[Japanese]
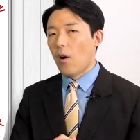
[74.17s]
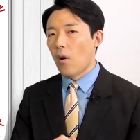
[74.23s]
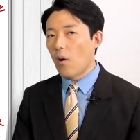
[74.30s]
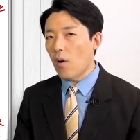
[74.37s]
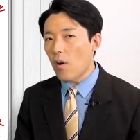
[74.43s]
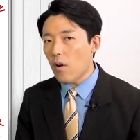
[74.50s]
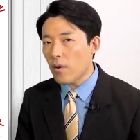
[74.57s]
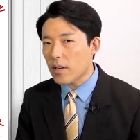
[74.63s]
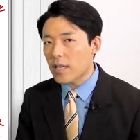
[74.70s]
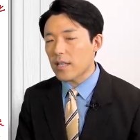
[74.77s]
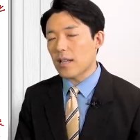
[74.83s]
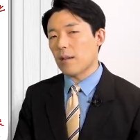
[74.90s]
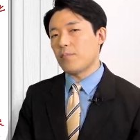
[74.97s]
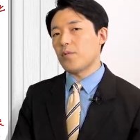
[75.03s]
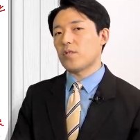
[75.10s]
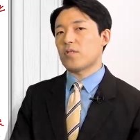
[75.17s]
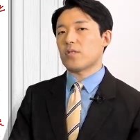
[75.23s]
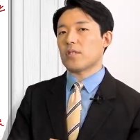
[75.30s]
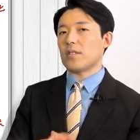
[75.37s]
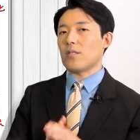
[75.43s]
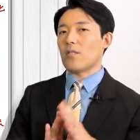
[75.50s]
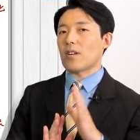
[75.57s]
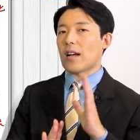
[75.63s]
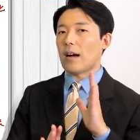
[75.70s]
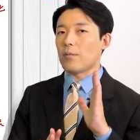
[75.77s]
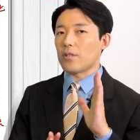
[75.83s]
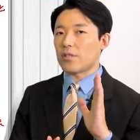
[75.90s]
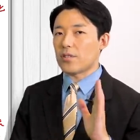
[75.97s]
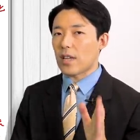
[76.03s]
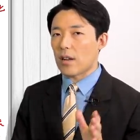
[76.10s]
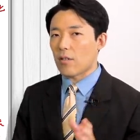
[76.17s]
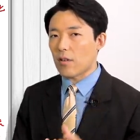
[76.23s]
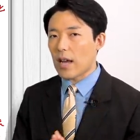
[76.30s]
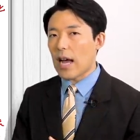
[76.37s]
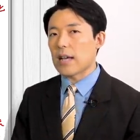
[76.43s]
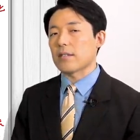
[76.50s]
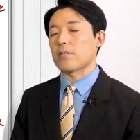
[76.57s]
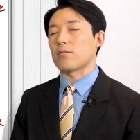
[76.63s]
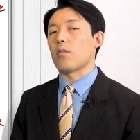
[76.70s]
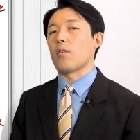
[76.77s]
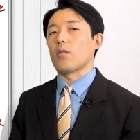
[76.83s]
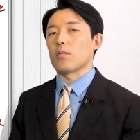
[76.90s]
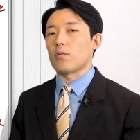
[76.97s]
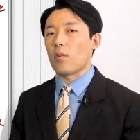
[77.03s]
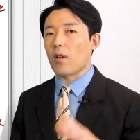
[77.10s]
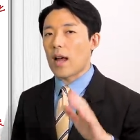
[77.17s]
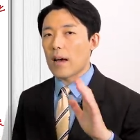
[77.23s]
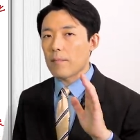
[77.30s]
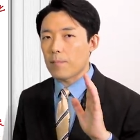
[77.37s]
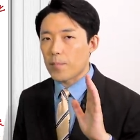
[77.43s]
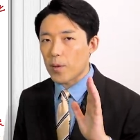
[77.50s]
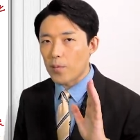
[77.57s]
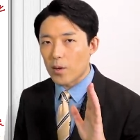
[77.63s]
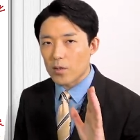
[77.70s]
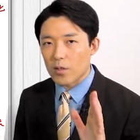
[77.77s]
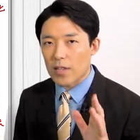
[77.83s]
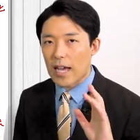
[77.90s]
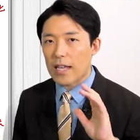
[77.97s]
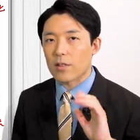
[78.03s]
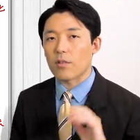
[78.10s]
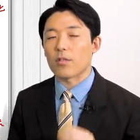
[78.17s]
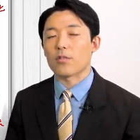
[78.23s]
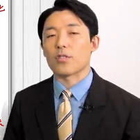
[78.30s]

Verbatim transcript: 大きな物議を醸したのがそうトランプ元大統領